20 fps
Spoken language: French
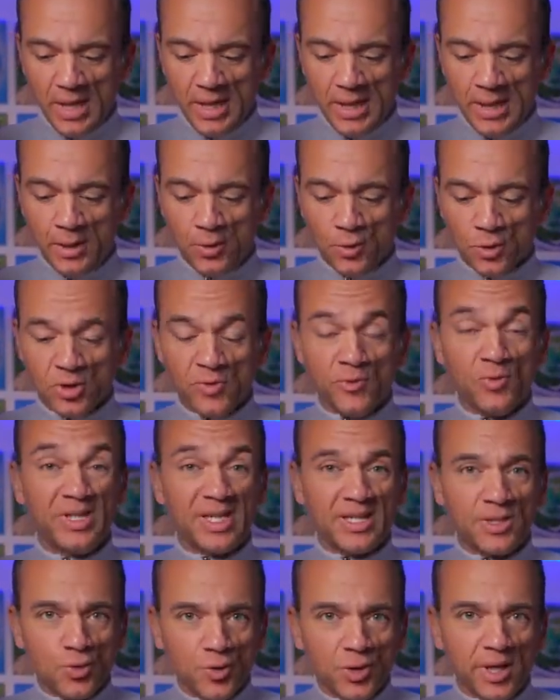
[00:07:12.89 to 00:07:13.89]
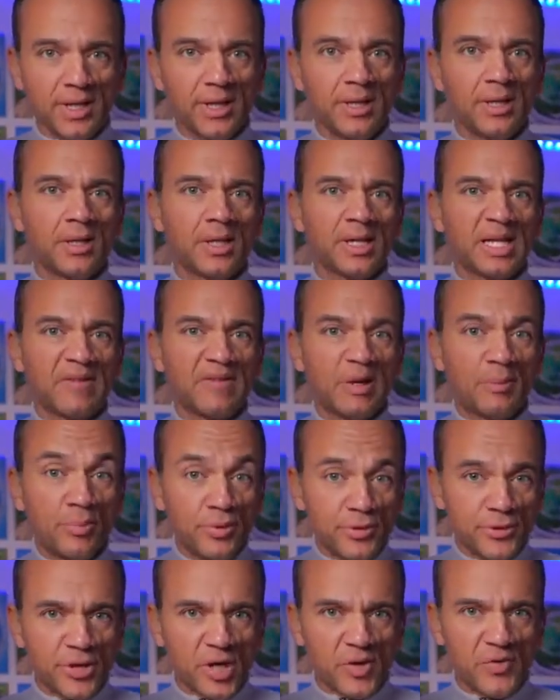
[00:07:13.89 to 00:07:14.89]
et que je vous testerai à travers
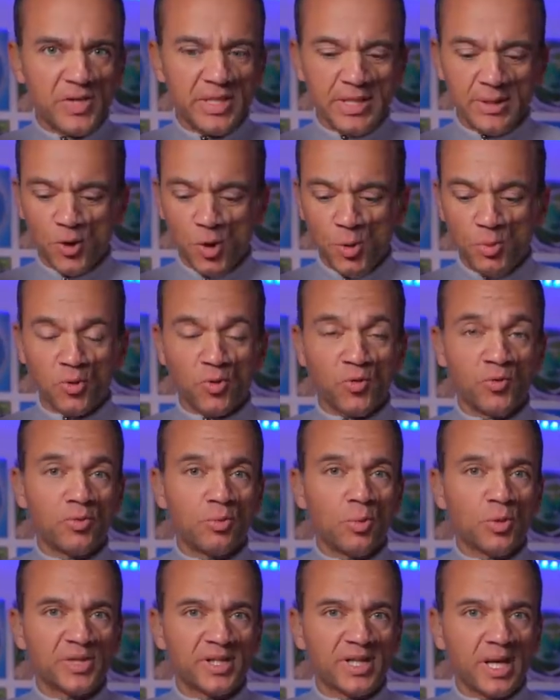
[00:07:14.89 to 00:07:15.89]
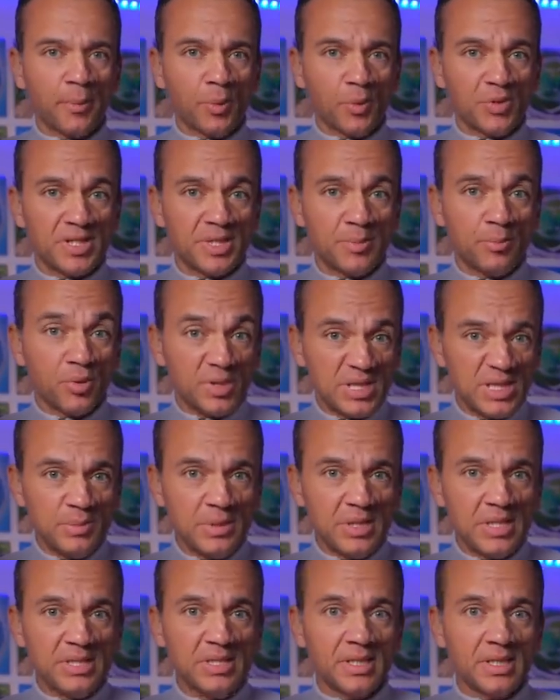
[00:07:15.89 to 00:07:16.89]
plusieurs vidéos pour vous montrer un peu ses
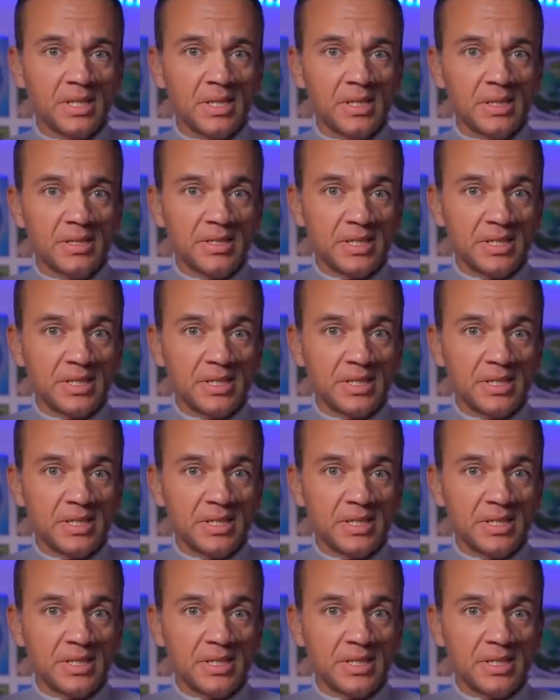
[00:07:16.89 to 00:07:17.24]
possibilités,